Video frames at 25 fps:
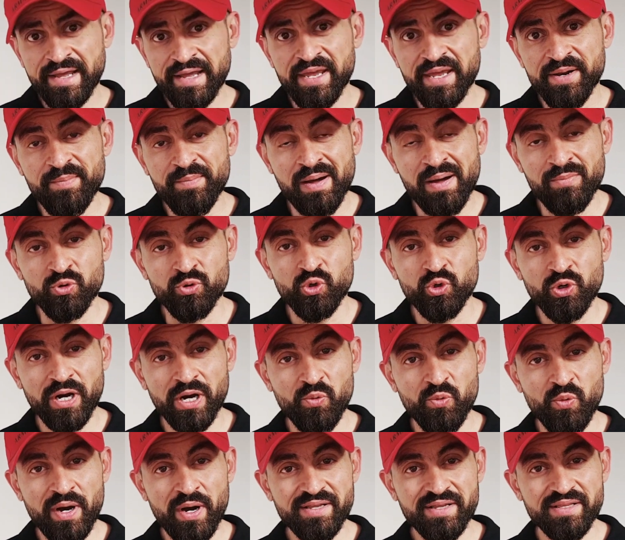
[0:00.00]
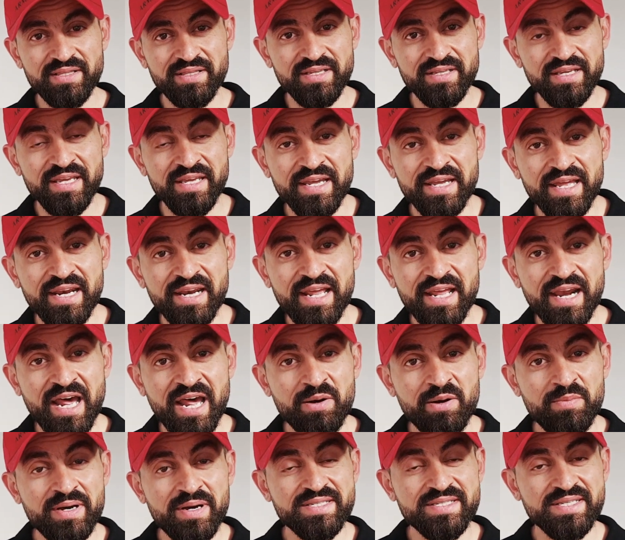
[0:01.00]
لكن مع مرور الوقت يقل
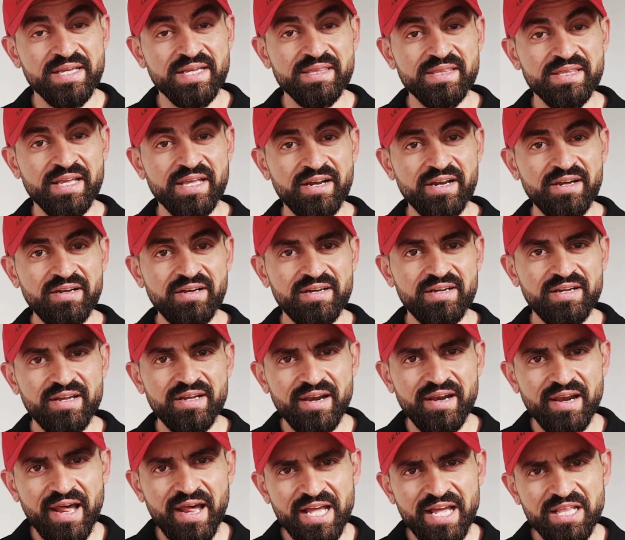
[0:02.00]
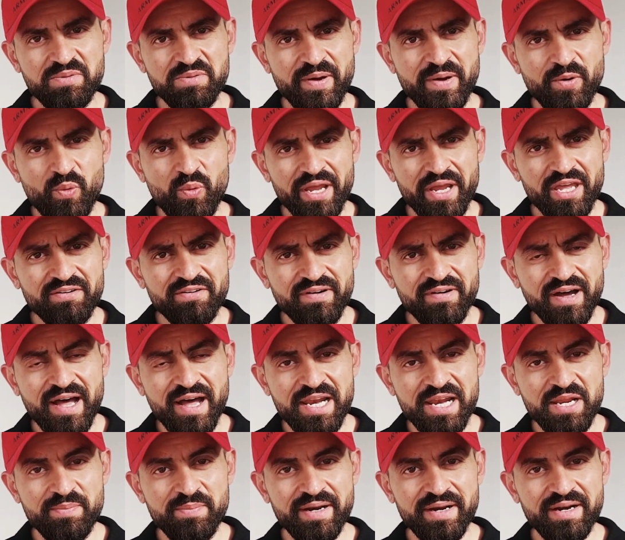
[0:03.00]
الحماس عندنا لحد ما نوقف
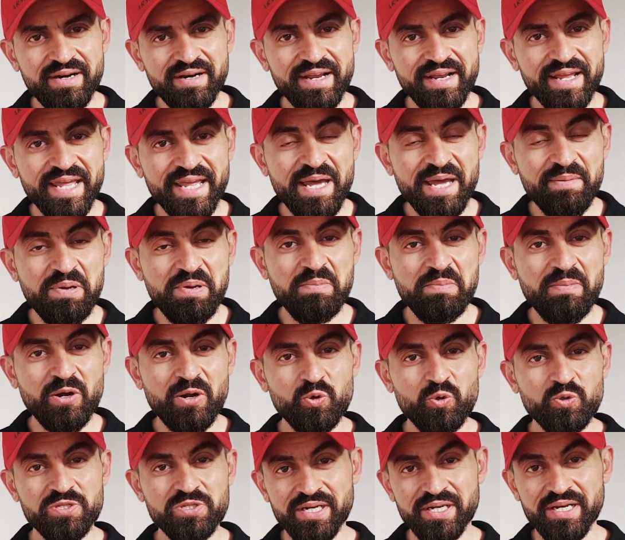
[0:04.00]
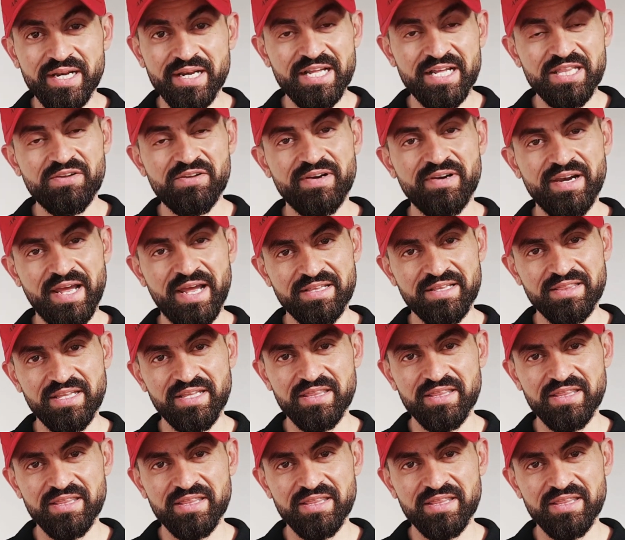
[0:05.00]
غالبا قبل ما نوصل للهدف اللي